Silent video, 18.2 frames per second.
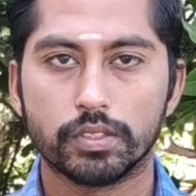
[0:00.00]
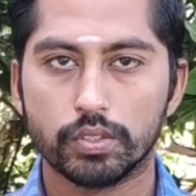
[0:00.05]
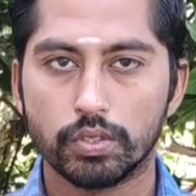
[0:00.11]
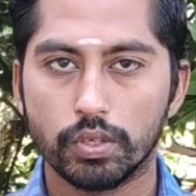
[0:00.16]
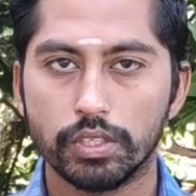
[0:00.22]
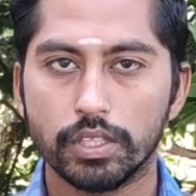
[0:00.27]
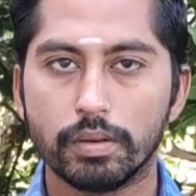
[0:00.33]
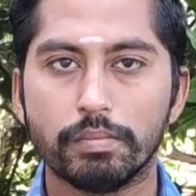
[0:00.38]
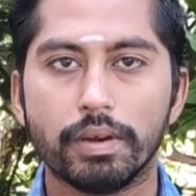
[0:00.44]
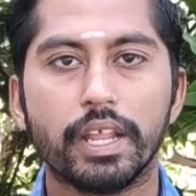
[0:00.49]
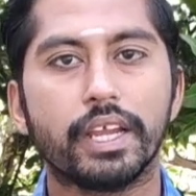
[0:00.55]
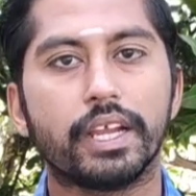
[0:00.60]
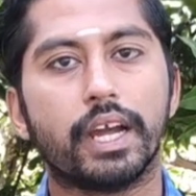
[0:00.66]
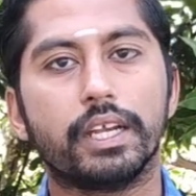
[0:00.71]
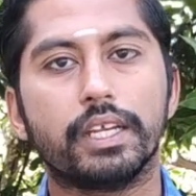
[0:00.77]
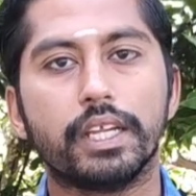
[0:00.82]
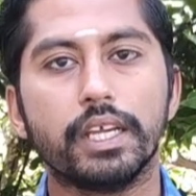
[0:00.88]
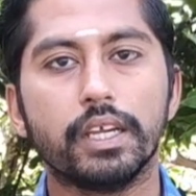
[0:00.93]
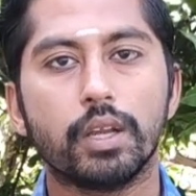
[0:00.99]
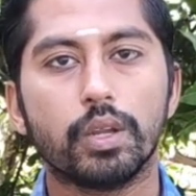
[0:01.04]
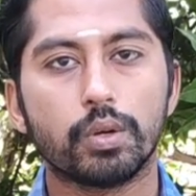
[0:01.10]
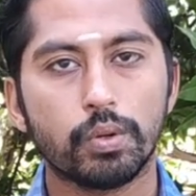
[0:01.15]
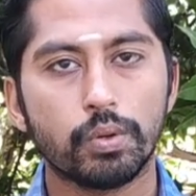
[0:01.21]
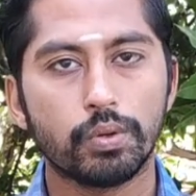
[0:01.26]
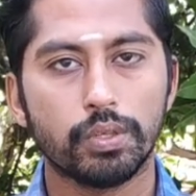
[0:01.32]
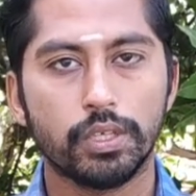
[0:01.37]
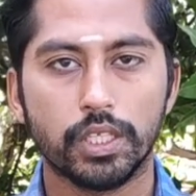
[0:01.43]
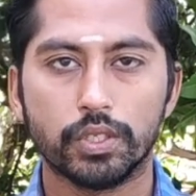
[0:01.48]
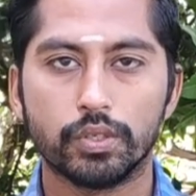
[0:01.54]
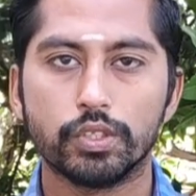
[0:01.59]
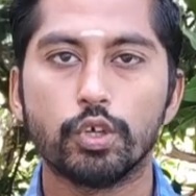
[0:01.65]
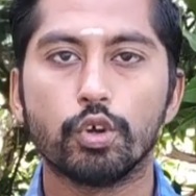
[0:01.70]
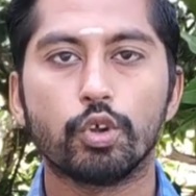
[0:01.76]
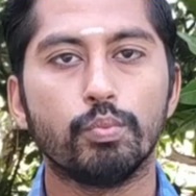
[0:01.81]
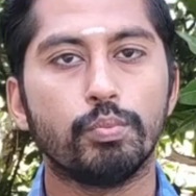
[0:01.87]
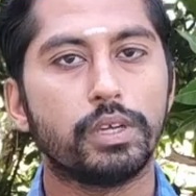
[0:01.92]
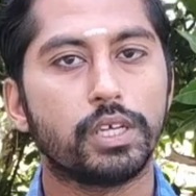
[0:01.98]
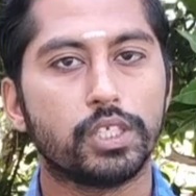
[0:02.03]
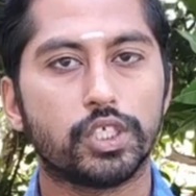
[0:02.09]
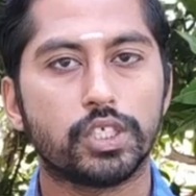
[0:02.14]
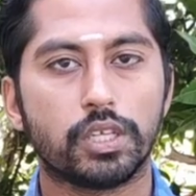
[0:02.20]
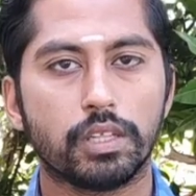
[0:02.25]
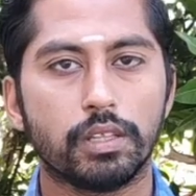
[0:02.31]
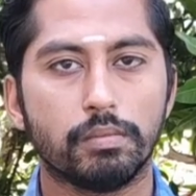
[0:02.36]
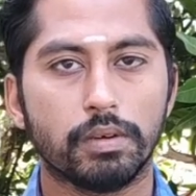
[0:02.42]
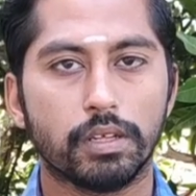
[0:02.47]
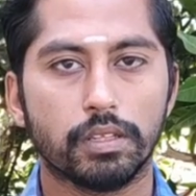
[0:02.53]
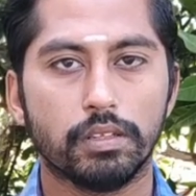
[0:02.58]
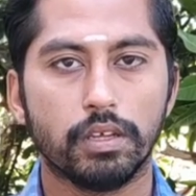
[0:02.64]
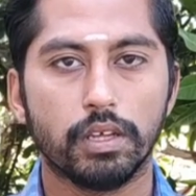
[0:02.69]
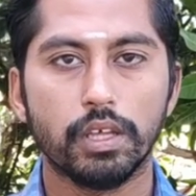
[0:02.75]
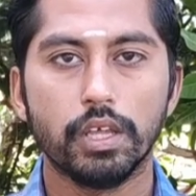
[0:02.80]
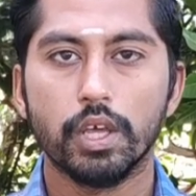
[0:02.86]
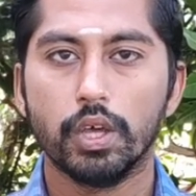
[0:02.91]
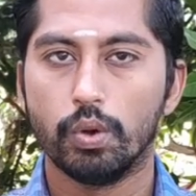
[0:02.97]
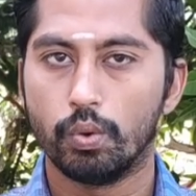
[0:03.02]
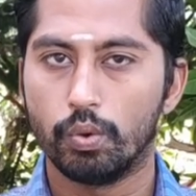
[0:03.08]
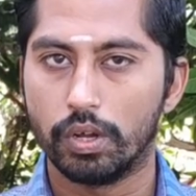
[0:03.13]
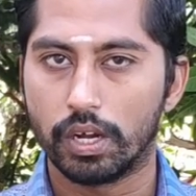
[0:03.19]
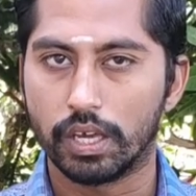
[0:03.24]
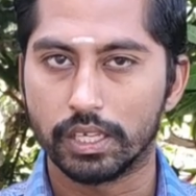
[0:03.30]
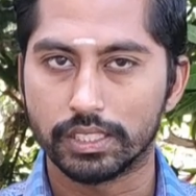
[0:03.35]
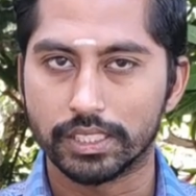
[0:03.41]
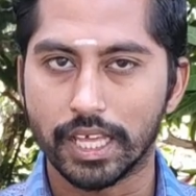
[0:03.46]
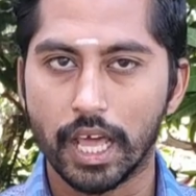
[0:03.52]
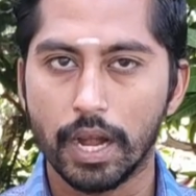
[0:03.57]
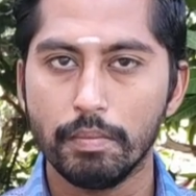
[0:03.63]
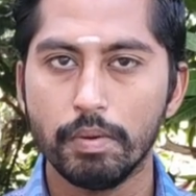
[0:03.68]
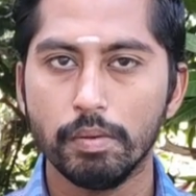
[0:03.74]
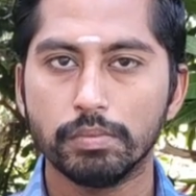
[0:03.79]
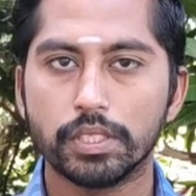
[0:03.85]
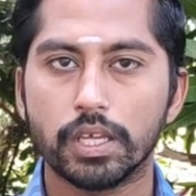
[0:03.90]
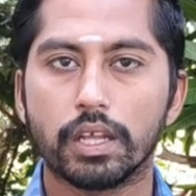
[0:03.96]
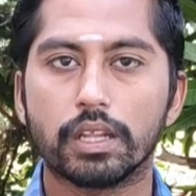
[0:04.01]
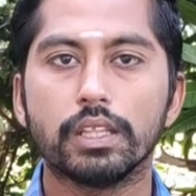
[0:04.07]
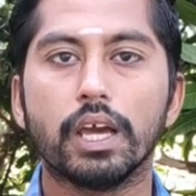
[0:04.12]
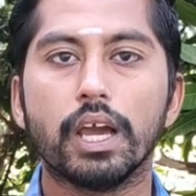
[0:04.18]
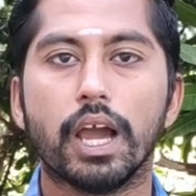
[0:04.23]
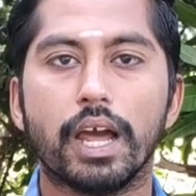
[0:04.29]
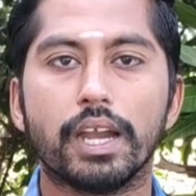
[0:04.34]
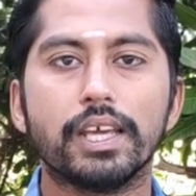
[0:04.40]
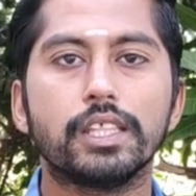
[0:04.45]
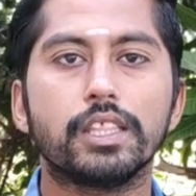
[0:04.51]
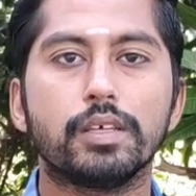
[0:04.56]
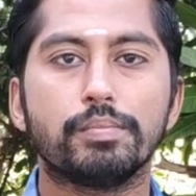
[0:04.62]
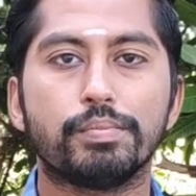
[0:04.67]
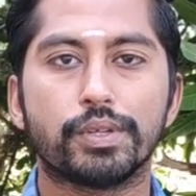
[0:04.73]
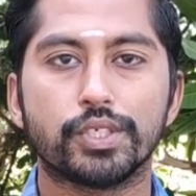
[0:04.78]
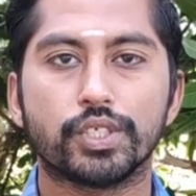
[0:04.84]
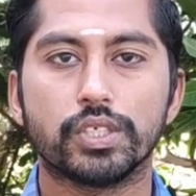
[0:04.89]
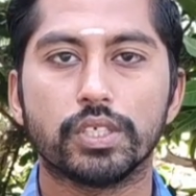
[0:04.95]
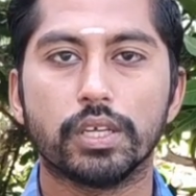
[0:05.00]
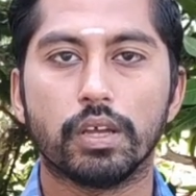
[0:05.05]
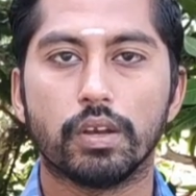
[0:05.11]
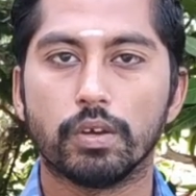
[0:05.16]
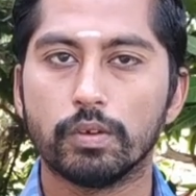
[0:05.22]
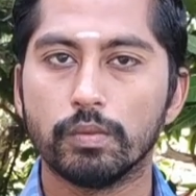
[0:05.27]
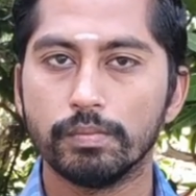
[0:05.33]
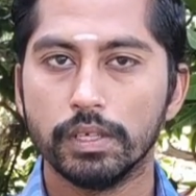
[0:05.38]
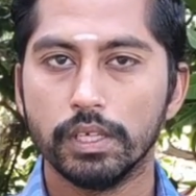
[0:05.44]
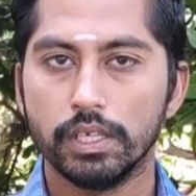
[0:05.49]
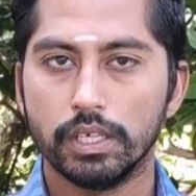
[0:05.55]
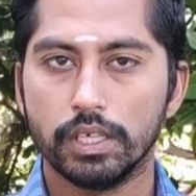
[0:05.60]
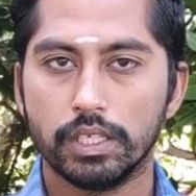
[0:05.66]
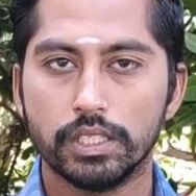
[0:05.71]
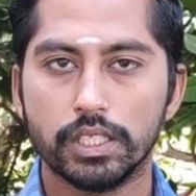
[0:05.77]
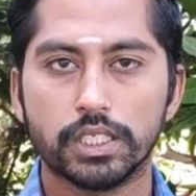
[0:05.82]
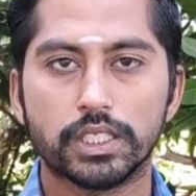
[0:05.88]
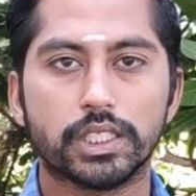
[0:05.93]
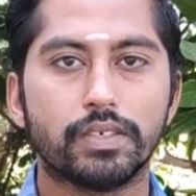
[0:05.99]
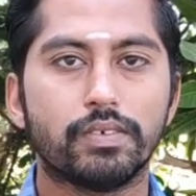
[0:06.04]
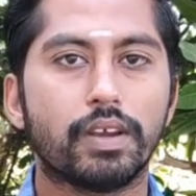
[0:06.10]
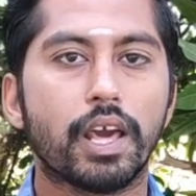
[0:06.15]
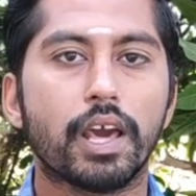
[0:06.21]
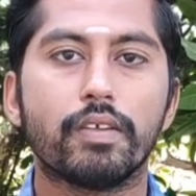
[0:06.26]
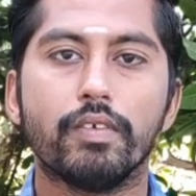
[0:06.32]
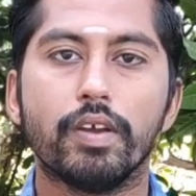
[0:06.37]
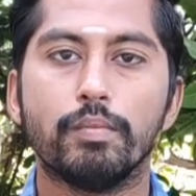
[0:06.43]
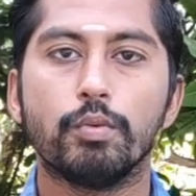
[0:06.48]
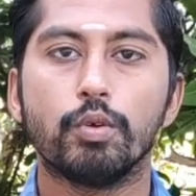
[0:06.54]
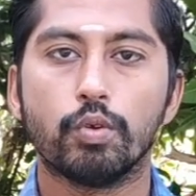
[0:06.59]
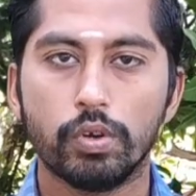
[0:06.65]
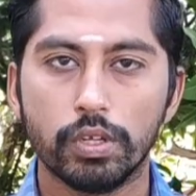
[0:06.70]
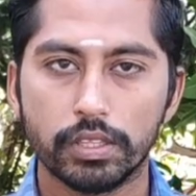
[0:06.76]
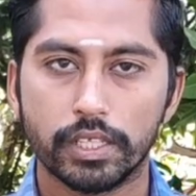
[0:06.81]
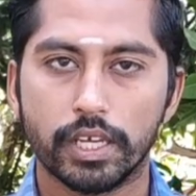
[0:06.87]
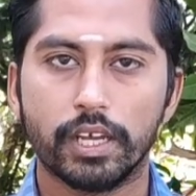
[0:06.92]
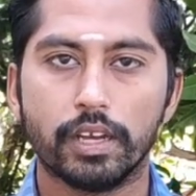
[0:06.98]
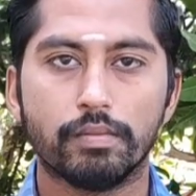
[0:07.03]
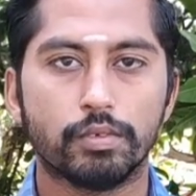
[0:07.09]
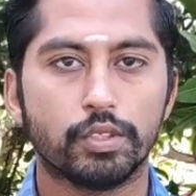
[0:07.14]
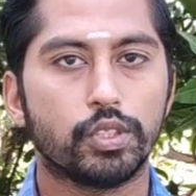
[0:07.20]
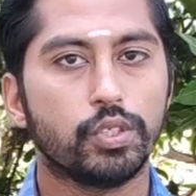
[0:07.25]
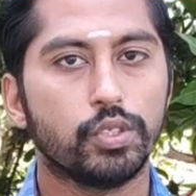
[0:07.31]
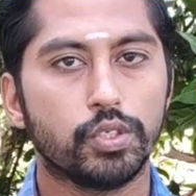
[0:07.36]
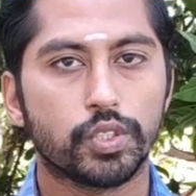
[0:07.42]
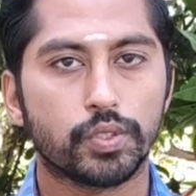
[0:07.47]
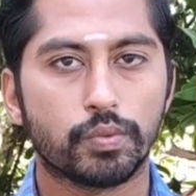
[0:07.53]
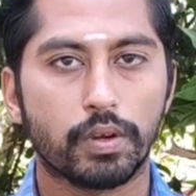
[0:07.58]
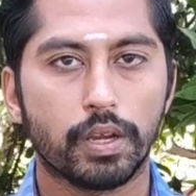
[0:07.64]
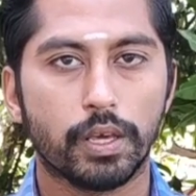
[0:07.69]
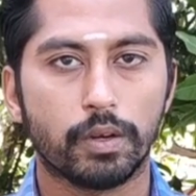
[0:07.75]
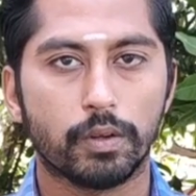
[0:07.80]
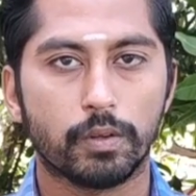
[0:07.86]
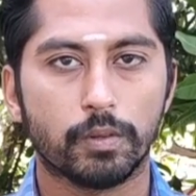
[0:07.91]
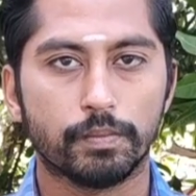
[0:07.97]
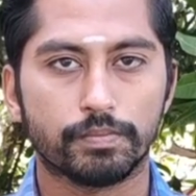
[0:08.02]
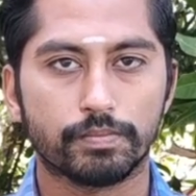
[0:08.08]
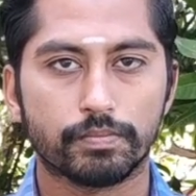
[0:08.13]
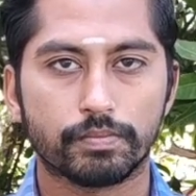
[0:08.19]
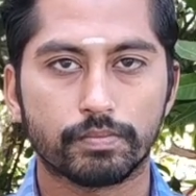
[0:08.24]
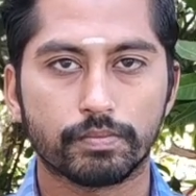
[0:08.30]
சோ இந்த மாதிரி கட்டிகளுக்கும் இது வந்து ஒரு மிகச்சிறந்த மருந்து உங்களுக்கு சருமம் சார்ந்த அனைத்து பிரச்சனைகளுக்கும் இந்த சிவனார் வேம்பு குழி தைலம் வந்து யூஸ்ஃபுல்லா இருக்கும்